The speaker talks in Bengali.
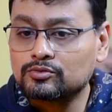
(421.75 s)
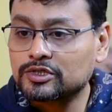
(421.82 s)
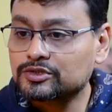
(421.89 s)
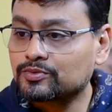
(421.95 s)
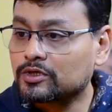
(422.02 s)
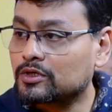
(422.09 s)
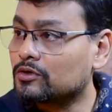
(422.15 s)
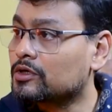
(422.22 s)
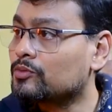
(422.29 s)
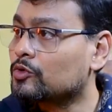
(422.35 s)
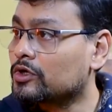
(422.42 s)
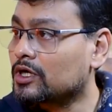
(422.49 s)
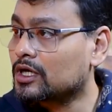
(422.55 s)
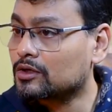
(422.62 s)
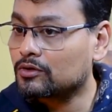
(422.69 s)
দু মাস পরে লোকে
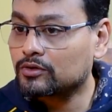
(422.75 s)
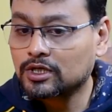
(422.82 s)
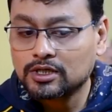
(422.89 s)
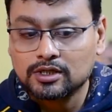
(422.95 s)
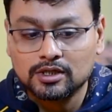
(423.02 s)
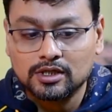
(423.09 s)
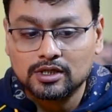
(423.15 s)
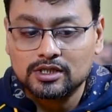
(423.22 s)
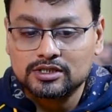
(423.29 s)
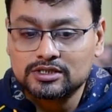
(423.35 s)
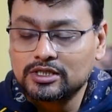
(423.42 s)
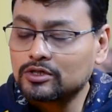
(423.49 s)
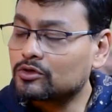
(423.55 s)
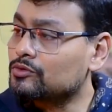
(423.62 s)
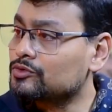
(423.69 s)
মনে রাখলো না
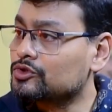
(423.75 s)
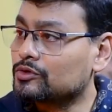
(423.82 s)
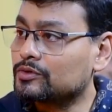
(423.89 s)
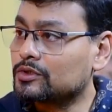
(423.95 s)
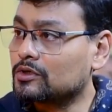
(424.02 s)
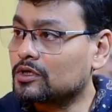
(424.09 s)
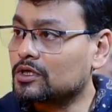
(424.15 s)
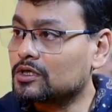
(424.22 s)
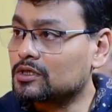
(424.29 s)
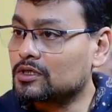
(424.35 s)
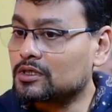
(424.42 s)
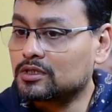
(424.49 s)
সেরকম ছবি করার